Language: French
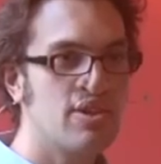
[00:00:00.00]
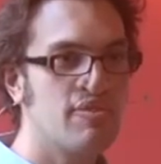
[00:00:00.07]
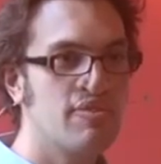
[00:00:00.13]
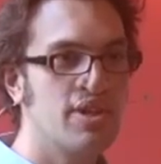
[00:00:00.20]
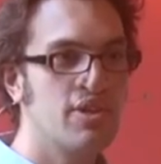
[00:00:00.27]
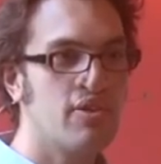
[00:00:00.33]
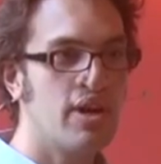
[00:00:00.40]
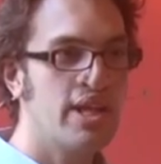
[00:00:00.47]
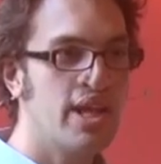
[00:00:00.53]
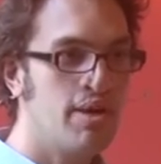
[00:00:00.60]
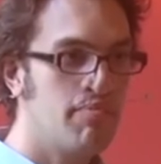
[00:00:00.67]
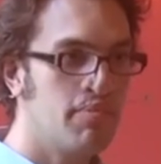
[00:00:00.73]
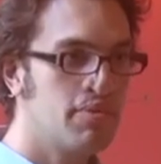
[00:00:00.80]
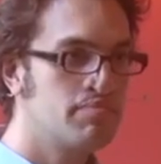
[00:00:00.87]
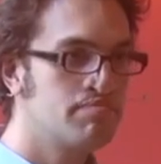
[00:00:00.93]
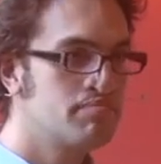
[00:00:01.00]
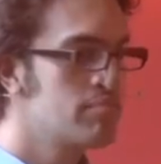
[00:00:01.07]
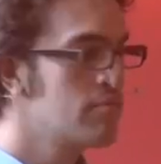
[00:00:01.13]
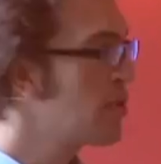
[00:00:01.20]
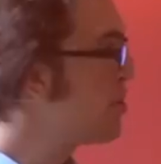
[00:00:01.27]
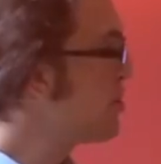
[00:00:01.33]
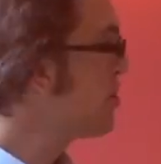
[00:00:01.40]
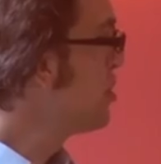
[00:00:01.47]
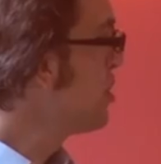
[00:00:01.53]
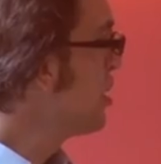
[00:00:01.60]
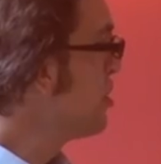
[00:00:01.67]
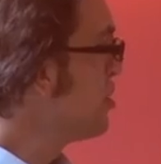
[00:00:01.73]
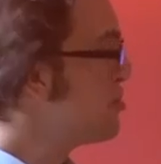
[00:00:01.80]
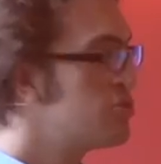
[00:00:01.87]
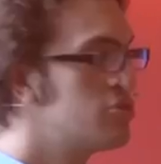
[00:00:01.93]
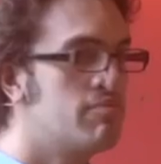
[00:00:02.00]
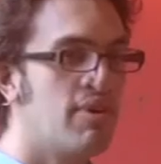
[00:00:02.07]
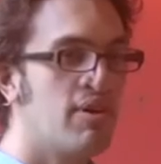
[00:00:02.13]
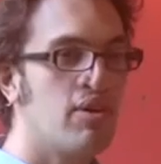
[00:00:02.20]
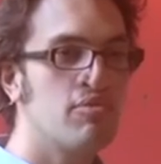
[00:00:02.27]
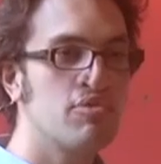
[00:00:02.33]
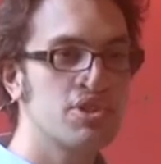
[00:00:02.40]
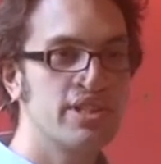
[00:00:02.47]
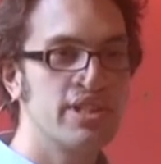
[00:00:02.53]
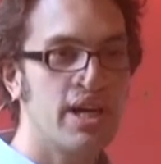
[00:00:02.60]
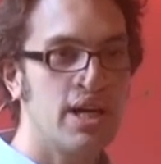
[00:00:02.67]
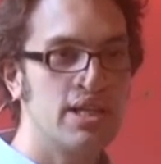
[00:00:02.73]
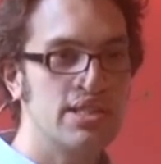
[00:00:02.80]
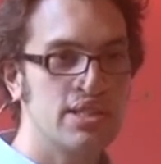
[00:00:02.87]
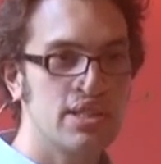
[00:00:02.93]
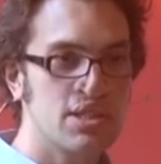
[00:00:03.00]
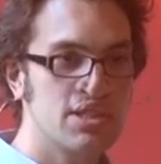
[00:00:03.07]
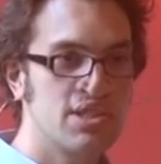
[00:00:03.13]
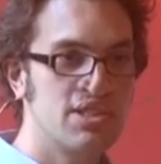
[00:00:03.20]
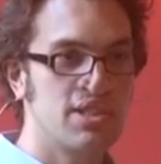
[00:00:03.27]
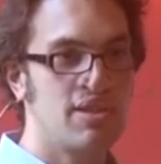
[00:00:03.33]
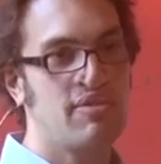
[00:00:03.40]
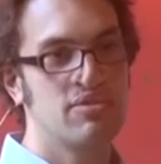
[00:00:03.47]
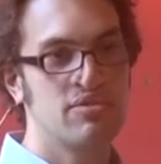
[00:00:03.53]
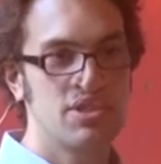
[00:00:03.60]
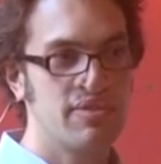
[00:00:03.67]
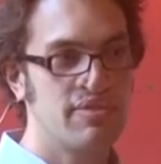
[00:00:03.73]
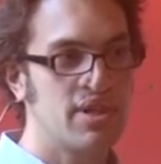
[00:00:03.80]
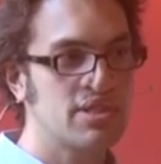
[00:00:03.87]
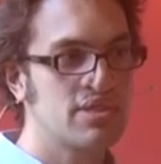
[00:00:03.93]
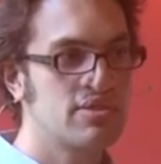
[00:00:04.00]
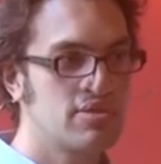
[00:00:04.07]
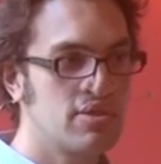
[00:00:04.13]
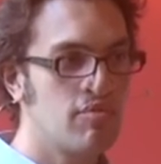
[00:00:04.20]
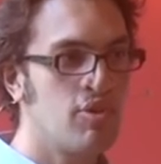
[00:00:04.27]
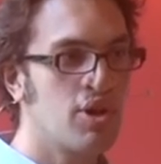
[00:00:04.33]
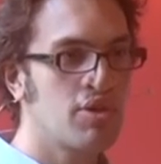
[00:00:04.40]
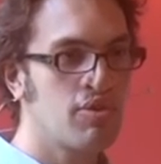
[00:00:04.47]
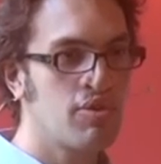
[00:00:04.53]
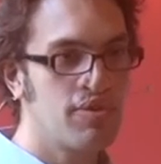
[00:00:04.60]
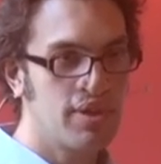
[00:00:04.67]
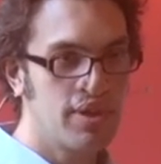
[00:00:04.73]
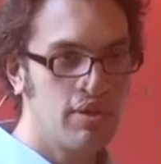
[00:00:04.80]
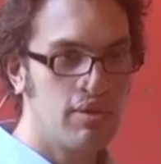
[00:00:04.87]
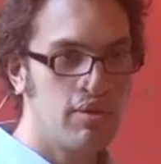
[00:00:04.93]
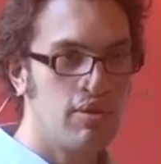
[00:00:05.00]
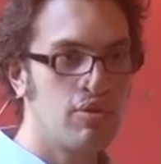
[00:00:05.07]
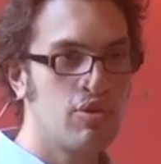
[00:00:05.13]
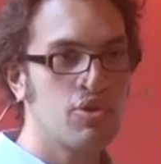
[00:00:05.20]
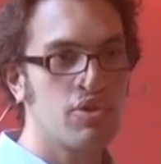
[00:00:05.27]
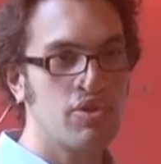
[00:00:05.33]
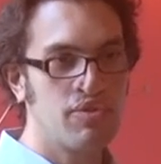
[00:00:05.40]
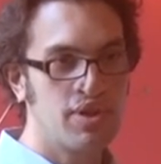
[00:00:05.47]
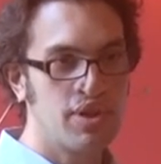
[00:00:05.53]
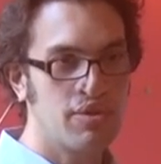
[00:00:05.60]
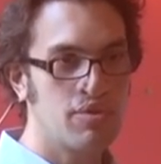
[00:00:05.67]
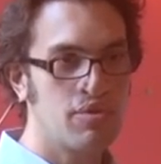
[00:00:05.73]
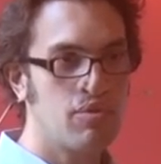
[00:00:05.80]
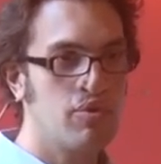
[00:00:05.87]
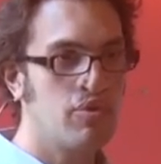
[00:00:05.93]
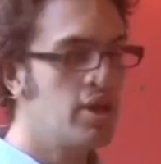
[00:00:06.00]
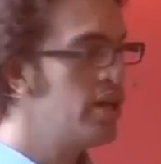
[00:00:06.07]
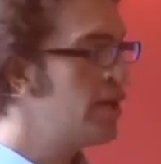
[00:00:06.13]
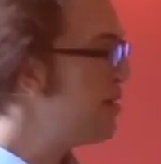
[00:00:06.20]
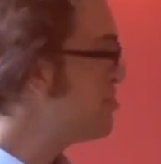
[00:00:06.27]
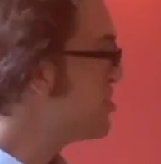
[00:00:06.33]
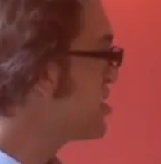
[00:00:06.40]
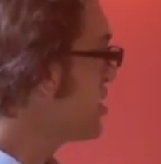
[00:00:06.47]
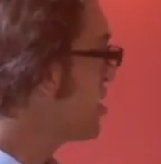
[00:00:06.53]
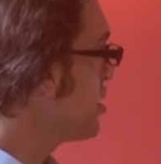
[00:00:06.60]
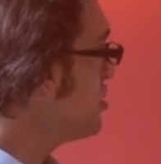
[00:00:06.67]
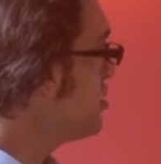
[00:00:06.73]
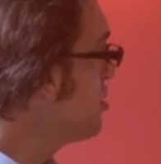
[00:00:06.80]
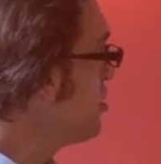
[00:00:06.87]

en fait dans LDAP, je ne suis pas vraiment généraliste, je sais faire seulement un truc, c'est euh, l'authentification, le LDAP, etc.